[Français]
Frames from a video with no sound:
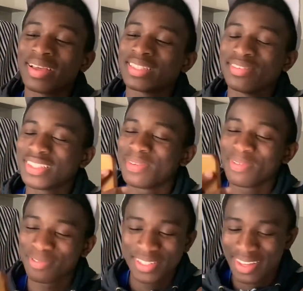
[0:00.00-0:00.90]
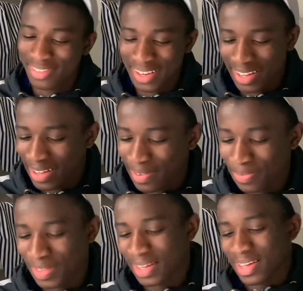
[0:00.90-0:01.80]
Si seulement vous saviez, les gars.
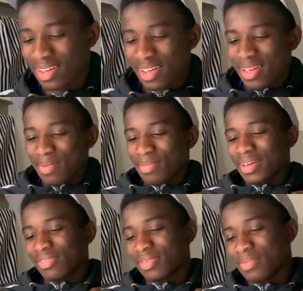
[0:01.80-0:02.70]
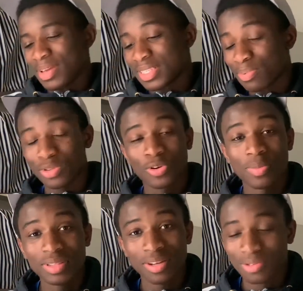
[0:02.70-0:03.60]
Bref, merci pour te
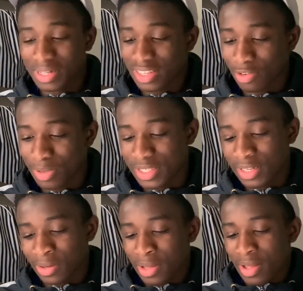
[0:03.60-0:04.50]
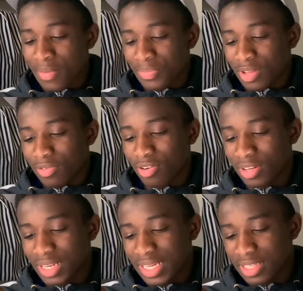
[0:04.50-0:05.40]
commentaire, en tout cas, ça fait plaisir.
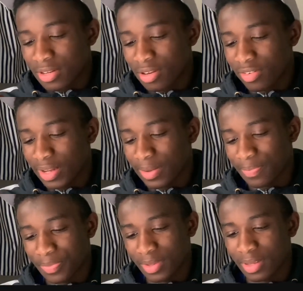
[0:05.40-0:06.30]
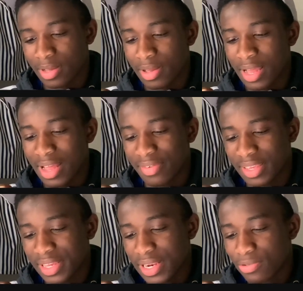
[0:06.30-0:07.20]
Fortnite 9.1.
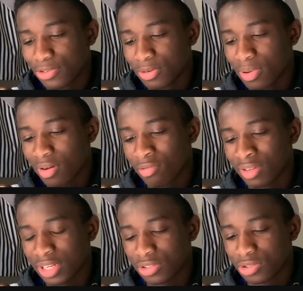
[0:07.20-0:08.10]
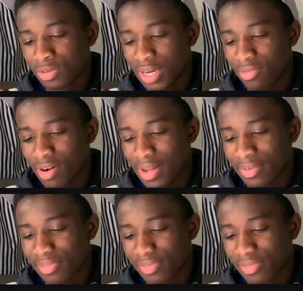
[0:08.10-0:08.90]
Avec quel YouTuber voudrais-tu avoir un...